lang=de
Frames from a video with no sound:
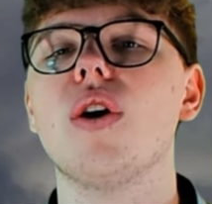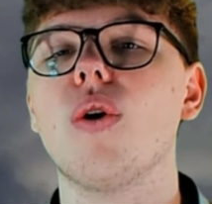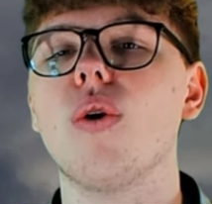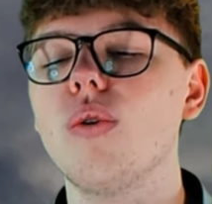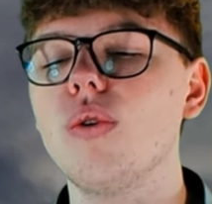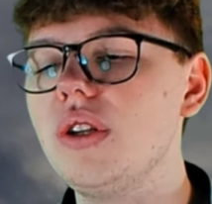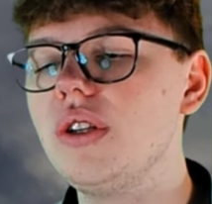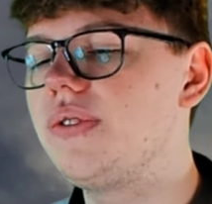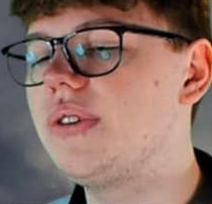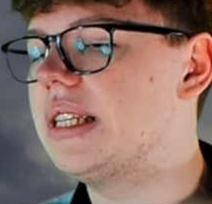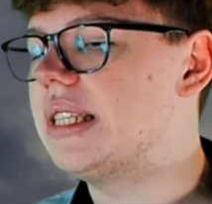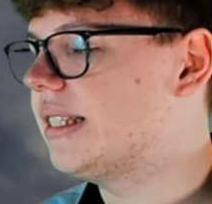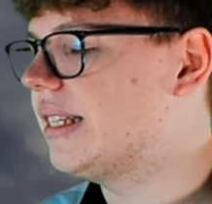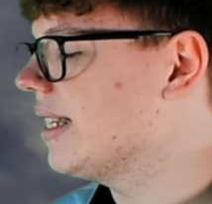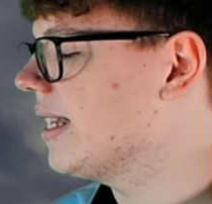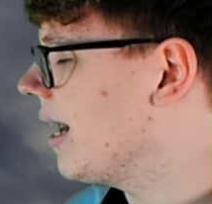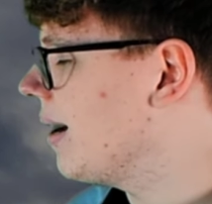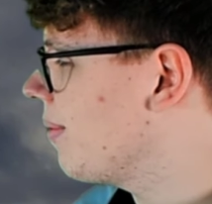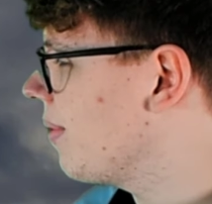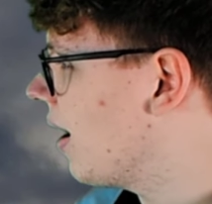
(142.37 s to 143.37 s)
Und wir
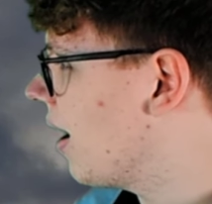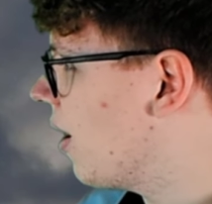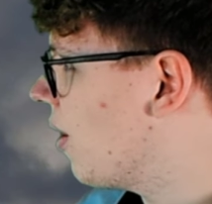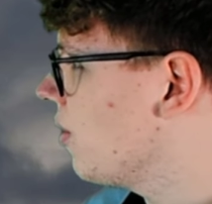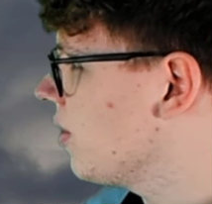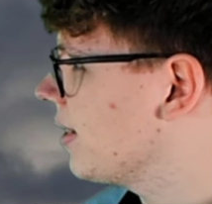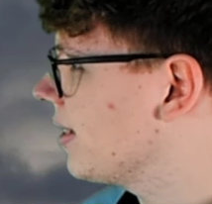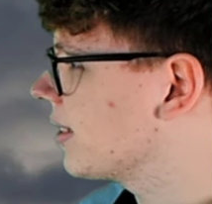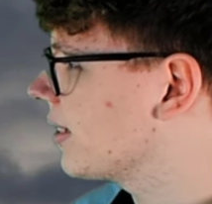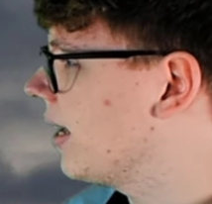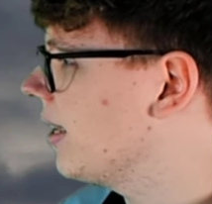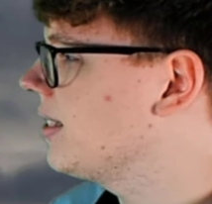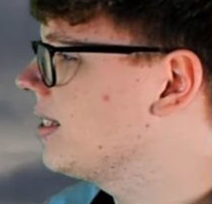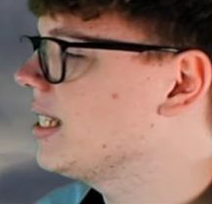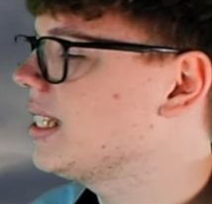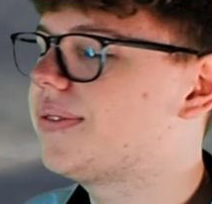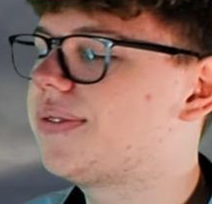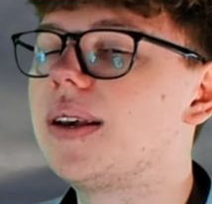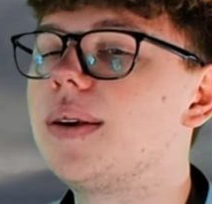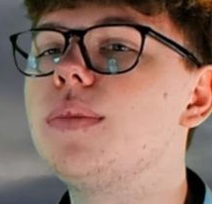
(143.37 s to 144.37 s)
sehen aber auch, das Ganze
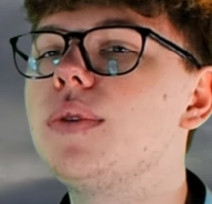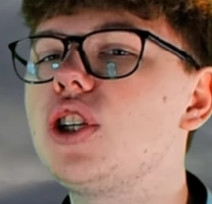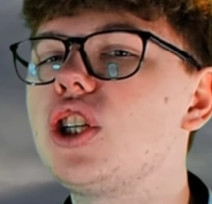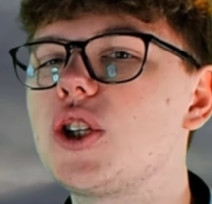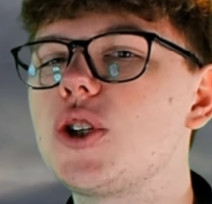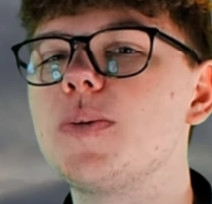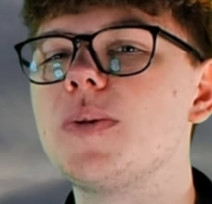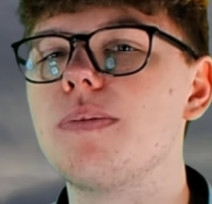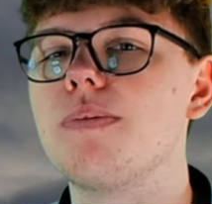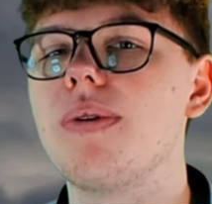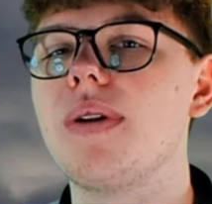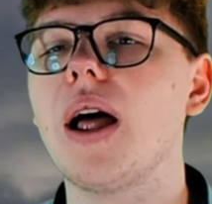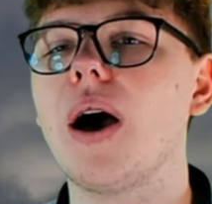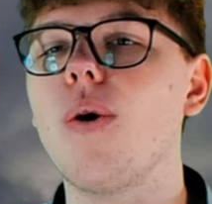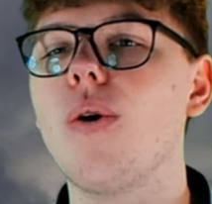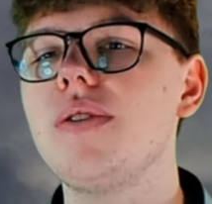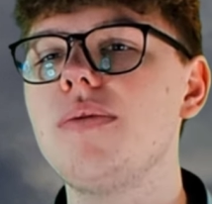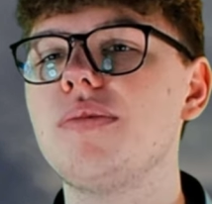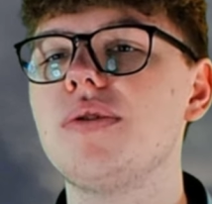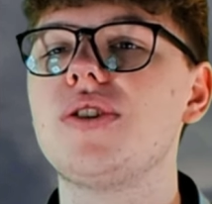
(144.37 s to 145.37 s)
ist vermischt mit
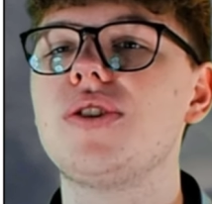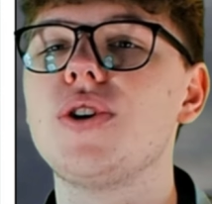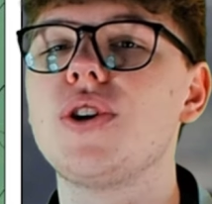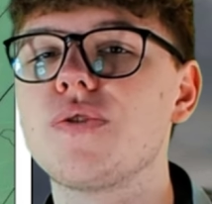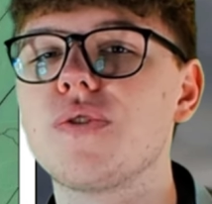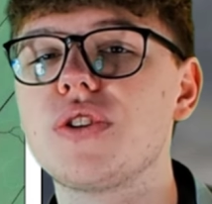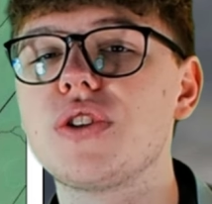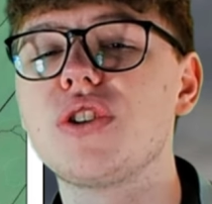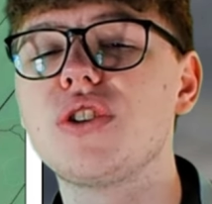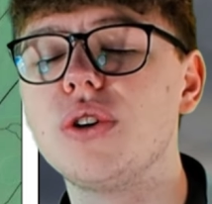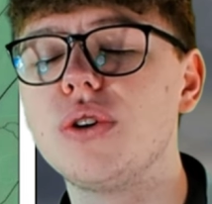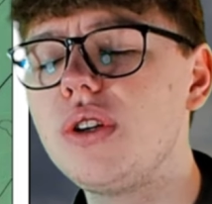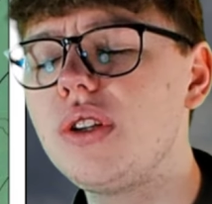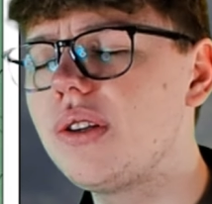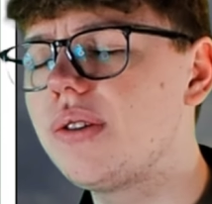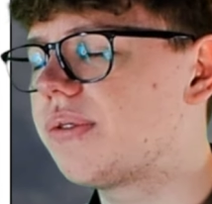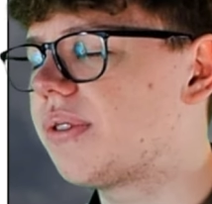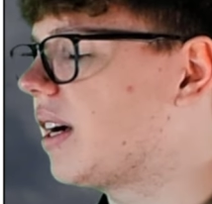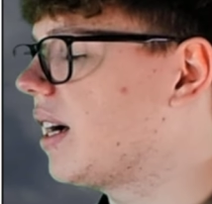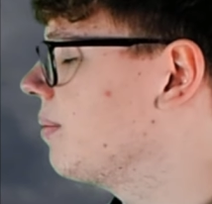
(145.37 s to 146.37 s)
blauen bzw.
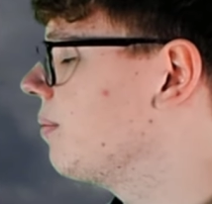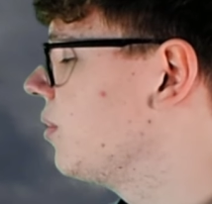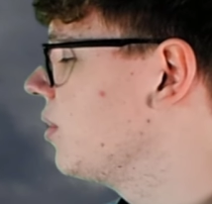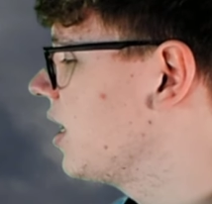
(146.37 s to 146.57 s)
grünfarben.